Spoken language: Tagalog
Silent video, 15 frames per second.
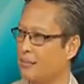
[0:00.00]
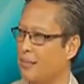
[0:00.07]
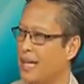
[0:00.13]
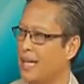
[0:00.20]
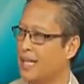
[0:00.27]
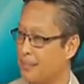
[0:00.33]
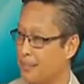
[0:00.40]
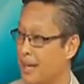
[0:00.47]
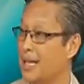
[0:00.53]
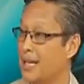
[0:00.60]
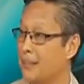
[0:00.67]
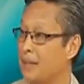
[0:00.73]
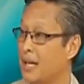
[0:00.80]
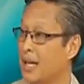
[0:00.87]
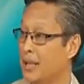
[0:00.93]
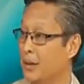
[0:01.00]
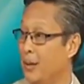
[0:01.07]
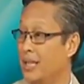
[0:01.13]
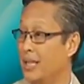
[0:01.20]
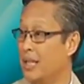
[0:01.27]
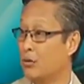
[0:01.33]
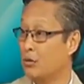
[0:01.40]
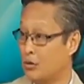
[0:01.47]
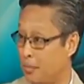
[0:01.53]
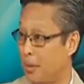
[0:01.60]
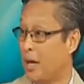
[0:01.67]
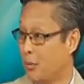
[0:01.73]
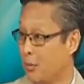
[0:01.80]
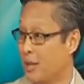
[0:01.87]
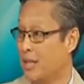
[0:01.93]
Mahirap maghanap ng kaliwete to
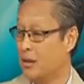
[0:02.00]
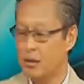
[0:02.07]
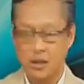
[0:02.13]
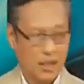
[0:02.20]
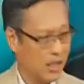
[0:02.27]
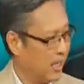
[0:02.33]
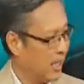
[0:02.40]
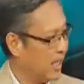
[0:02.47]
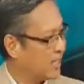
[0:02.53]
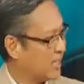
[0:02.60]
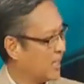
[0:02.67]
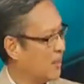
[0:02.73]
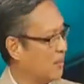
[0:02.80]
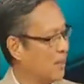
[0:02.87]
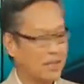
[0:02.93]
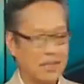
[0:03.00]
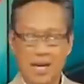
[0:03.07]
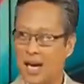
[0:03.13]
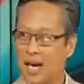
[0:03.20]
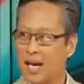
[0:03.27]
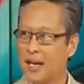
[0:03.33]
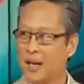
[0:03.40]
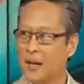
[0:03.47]
spar with. No? Eh, siya lamang siya